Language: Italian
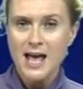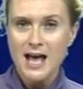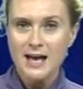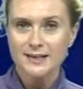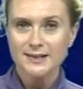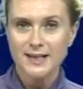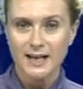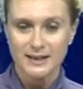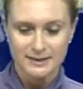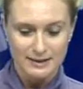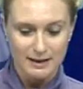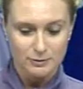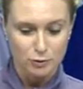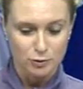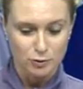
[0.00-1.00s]
è
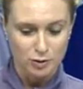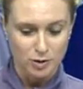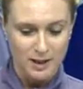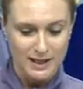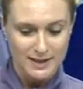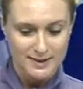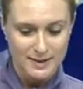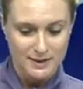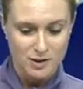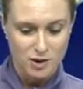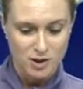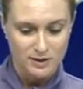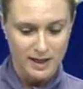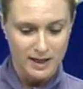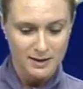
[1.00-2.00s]
scattato intorno alle
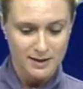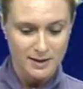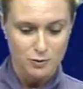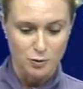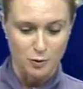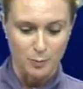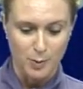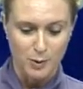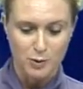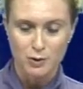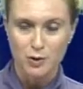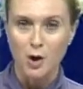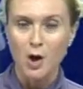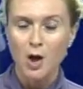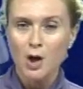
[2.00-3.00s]
16.30. Sul
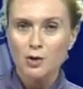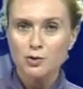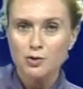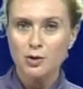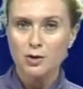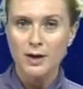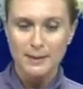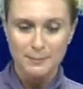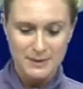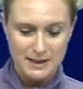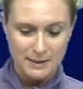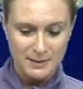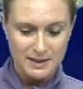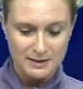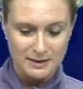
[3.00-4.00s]
posto sono
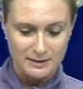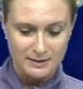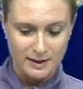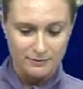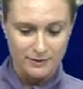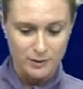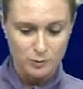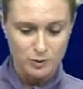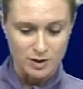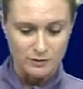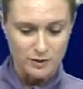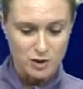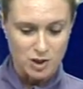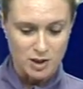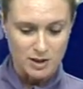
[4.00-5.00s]
rapidamente intervenuti
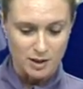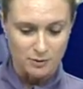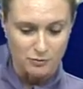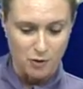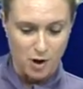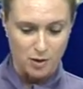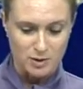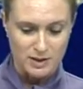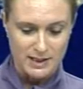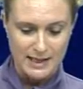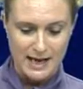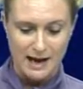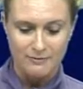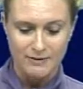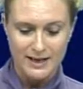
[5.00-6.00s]
i vigili del fuoco di
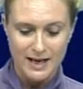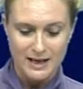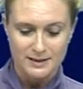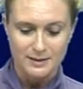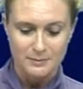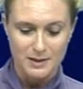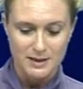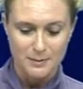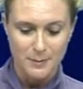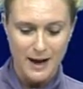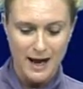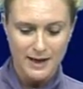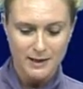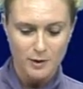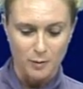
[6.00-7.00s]
Chiavari. Attimi di
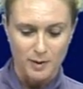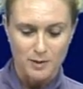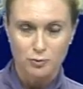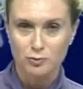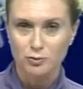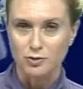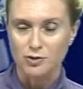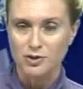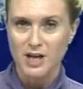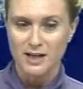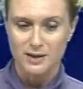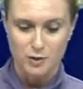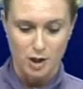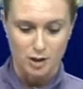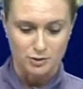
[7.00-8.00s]
panico, ma tutto si
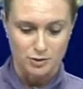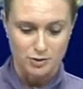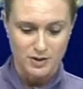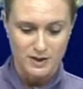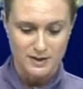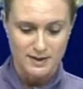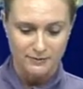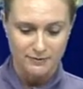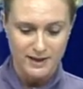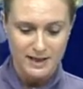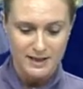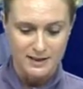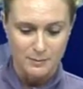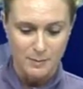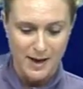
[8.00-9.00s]
è risolto senza
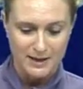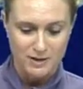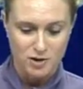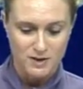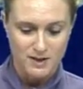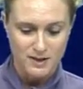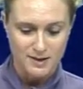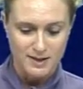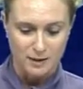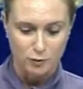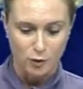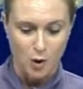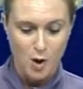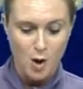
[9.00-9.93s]
feriti. Pare ci sia stato